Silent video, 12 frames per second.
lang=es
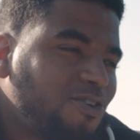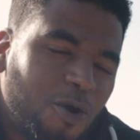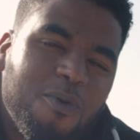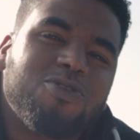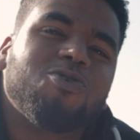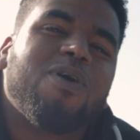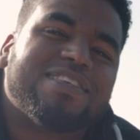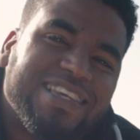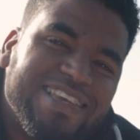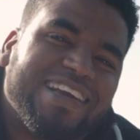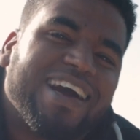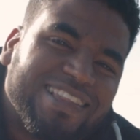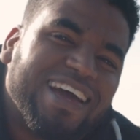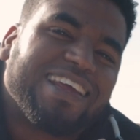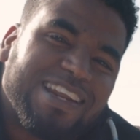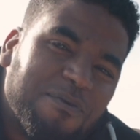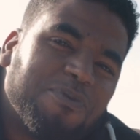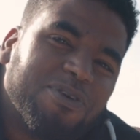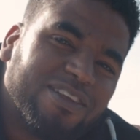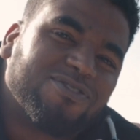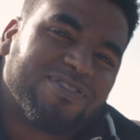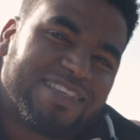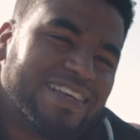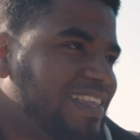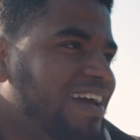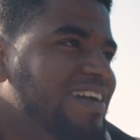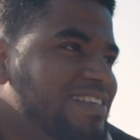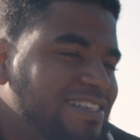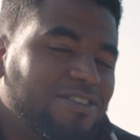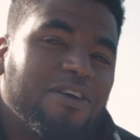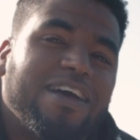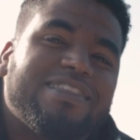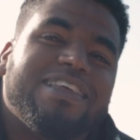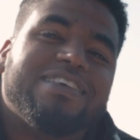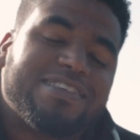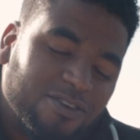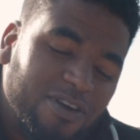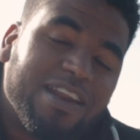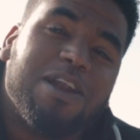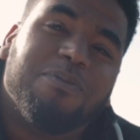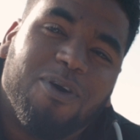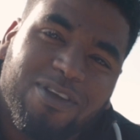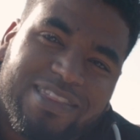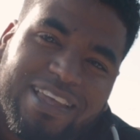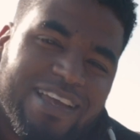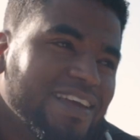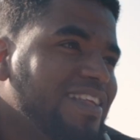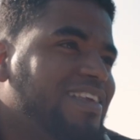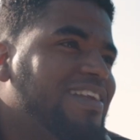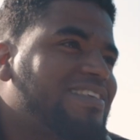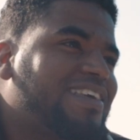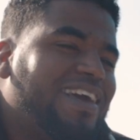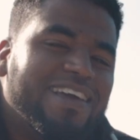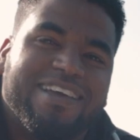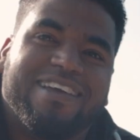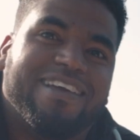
¿Cómo tú vas a llegar tan rápido a tu cita si todavía tienes que coger el bote? Tienes que